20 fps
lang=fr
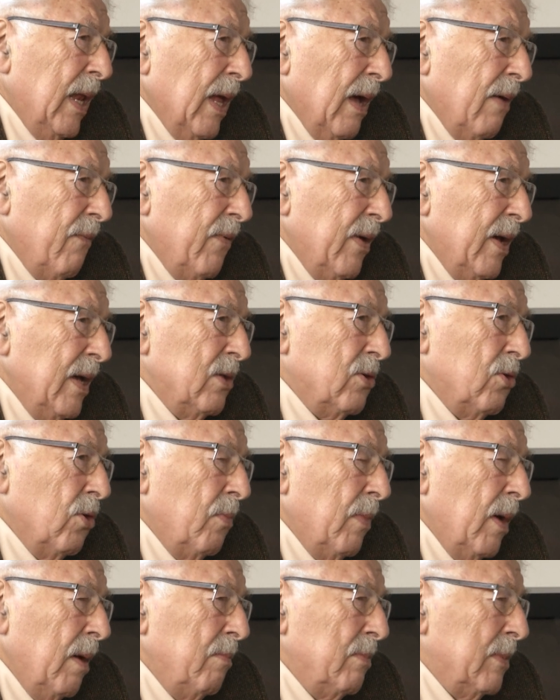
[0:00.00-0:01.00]
y avait de
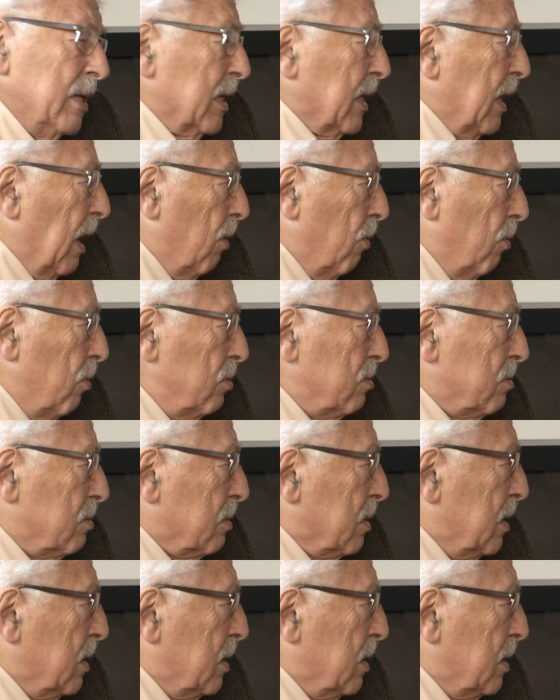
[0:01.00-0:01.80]
même des carottes